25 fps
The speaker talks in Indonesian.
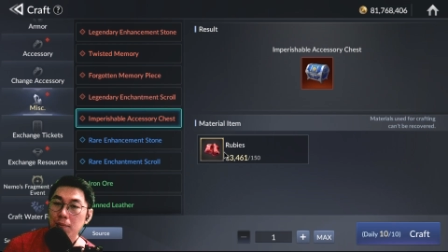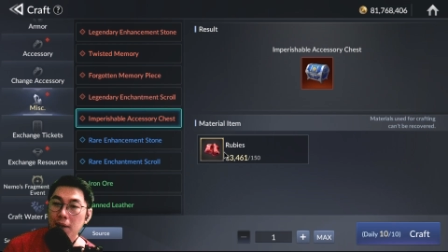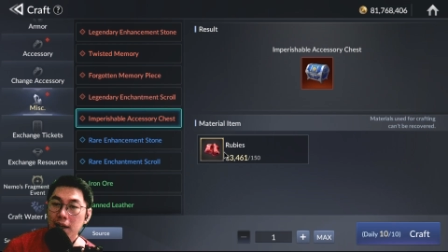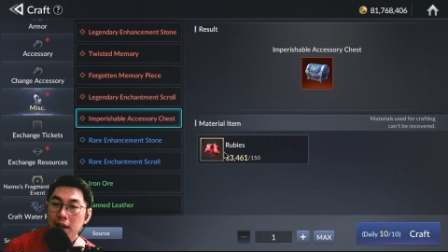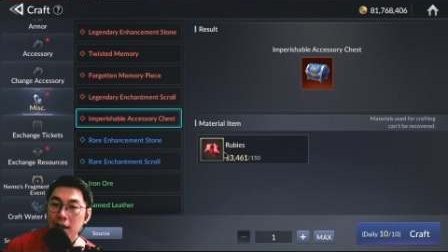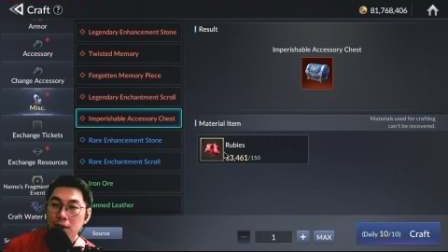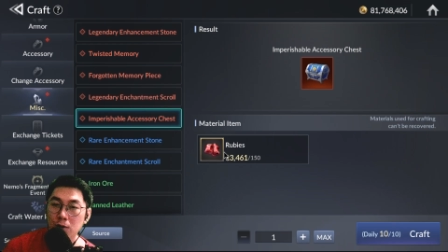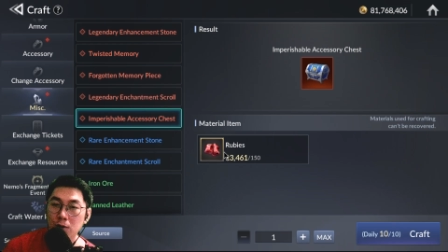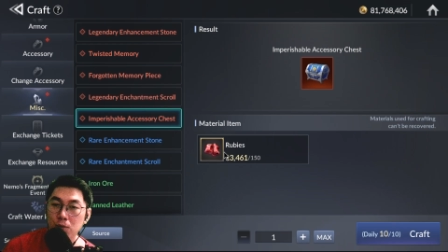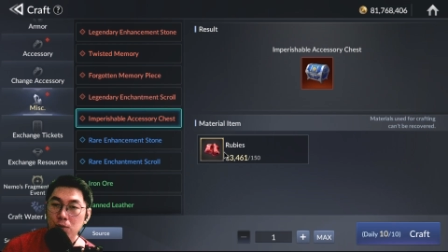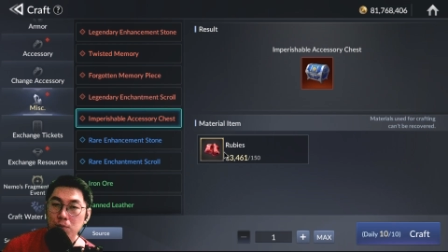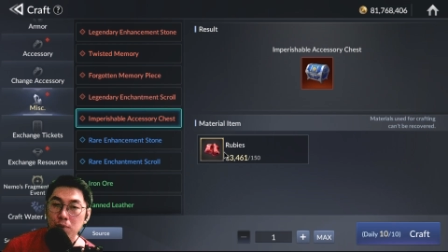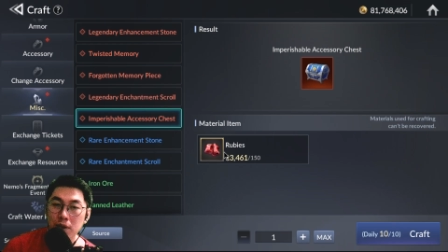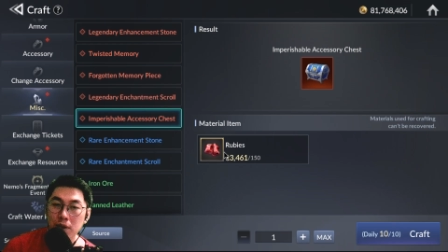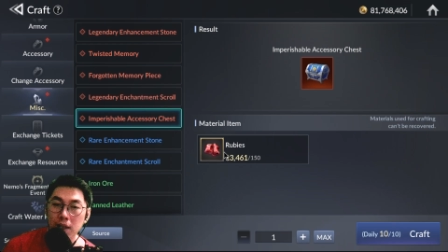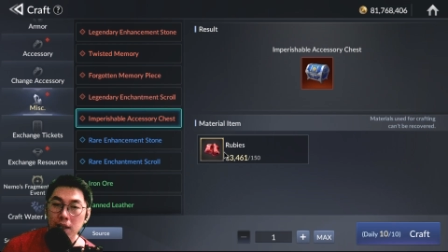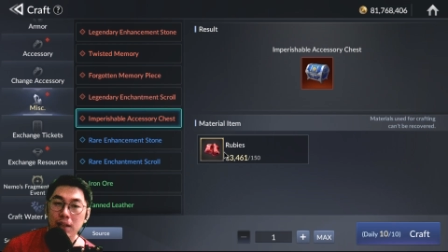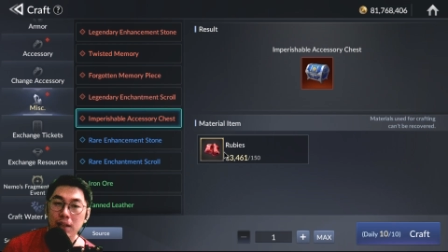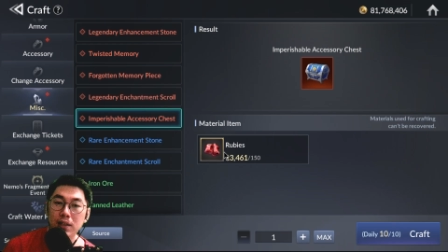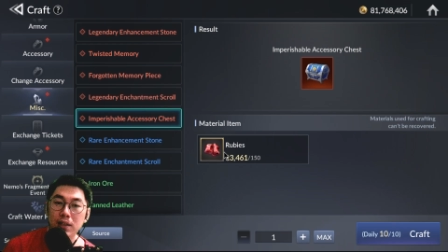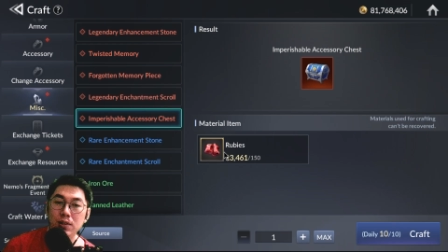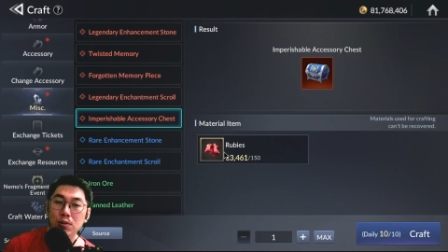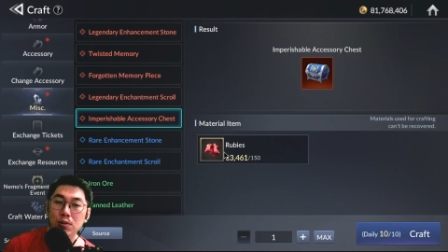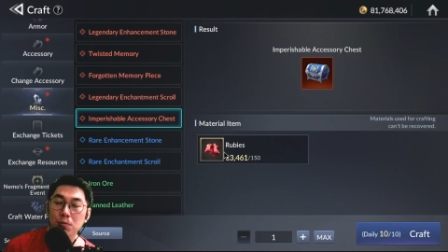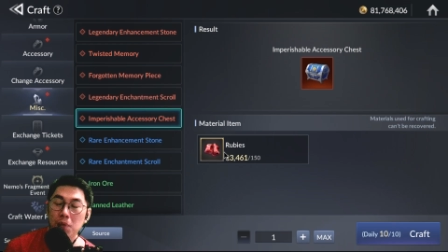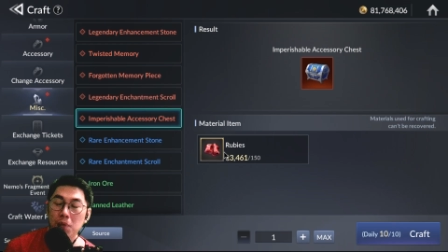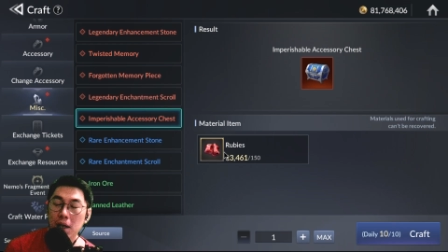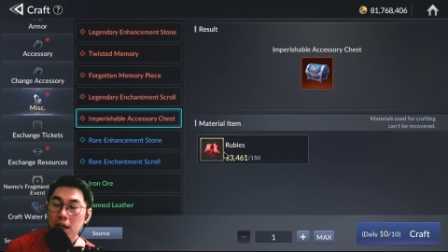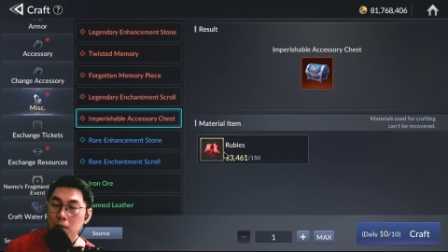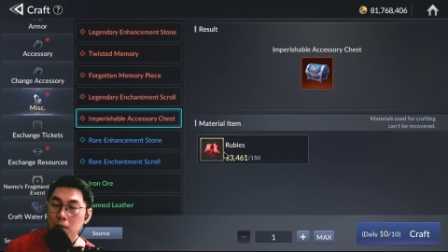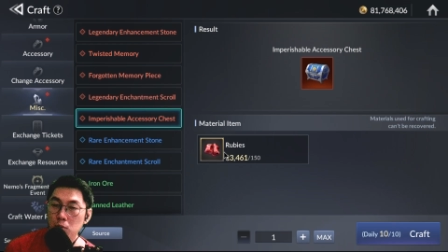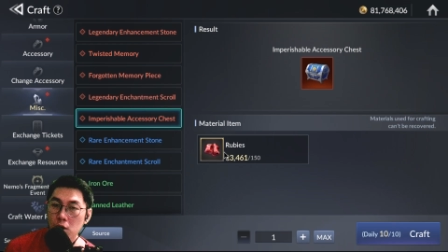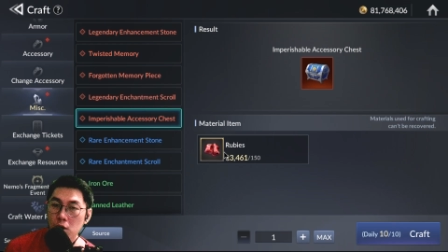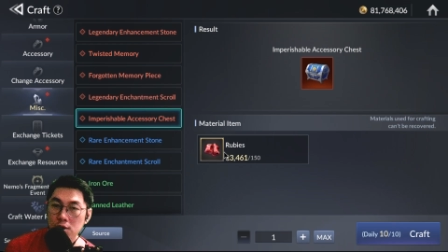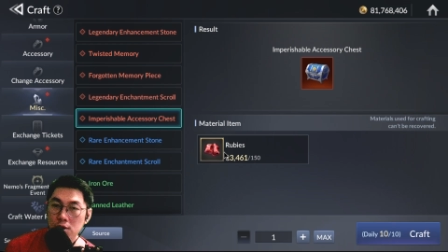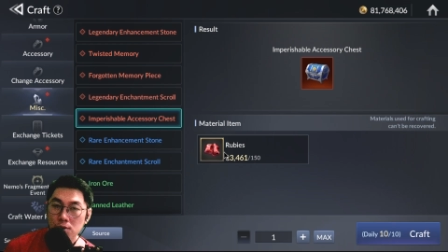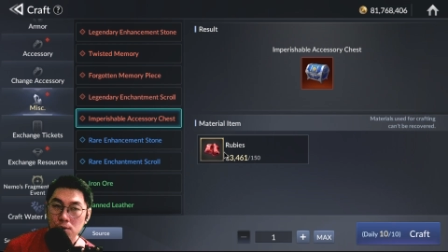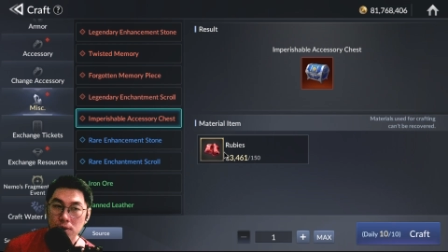pakai ruby ya ini cuman
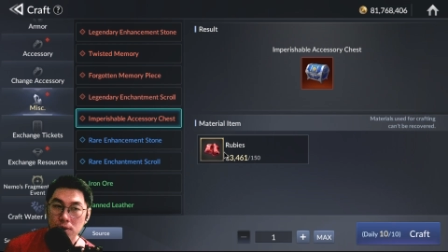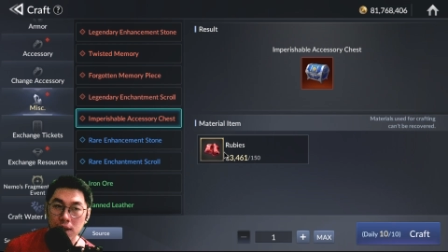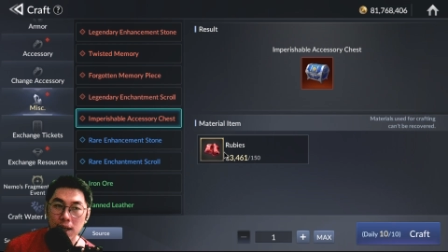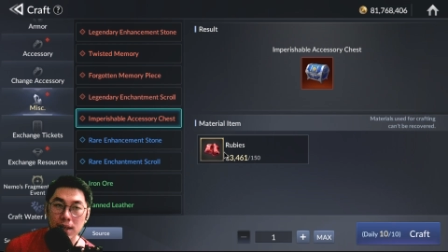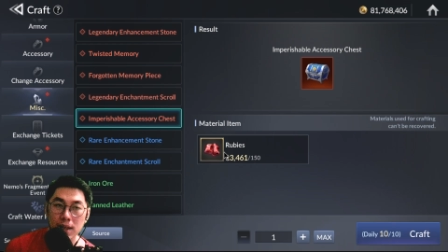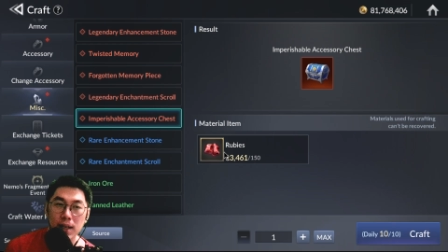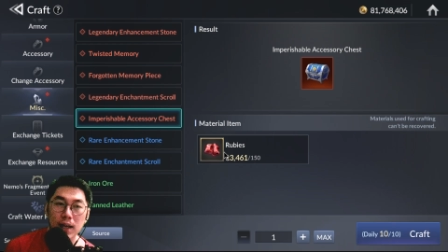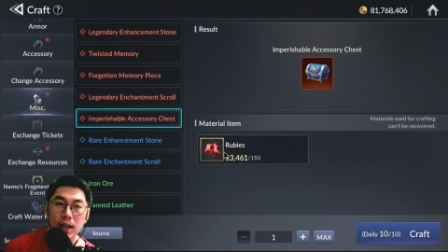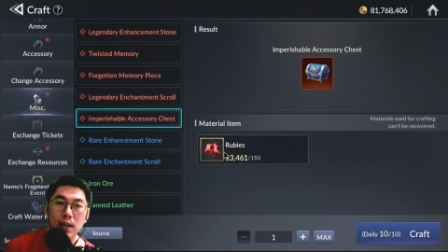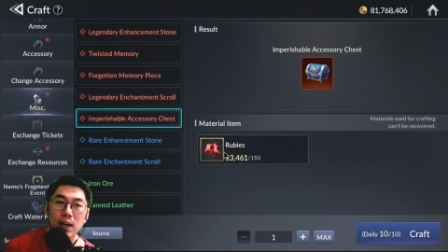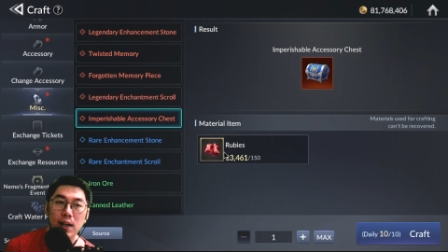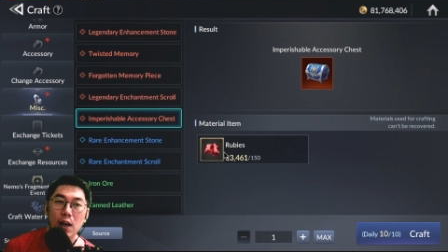buat sultan ya